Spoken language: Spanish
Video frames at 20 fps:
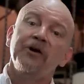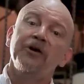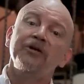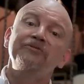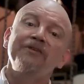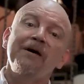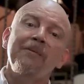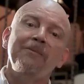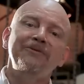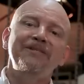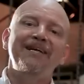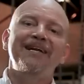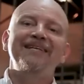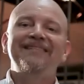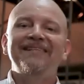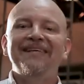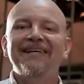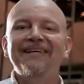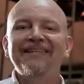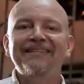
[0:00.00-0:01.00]
Nos vemos en
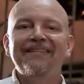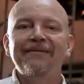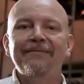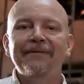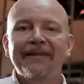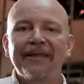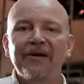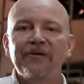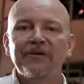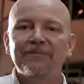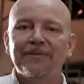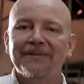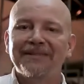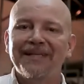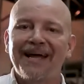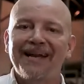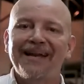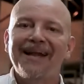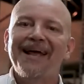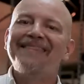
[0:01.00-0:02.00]
el siguiente video
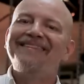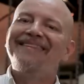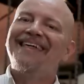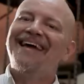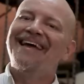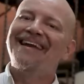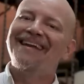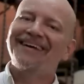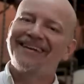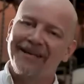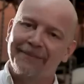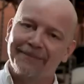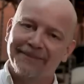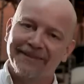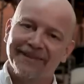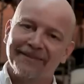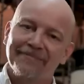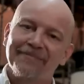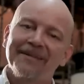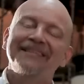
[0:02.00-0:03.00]
especial del
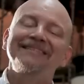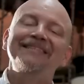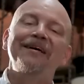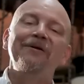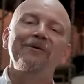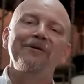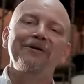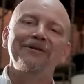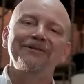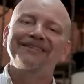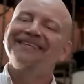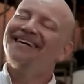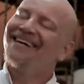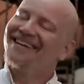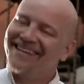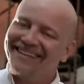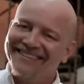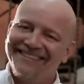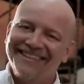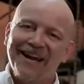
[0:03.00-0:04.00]
eclipse. Saludos
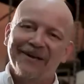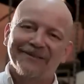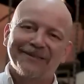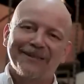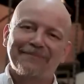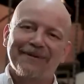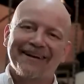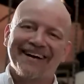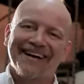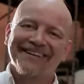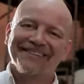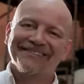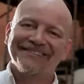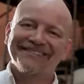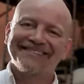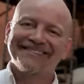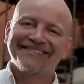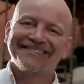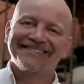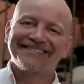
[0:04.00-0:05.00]
y cielos despejados.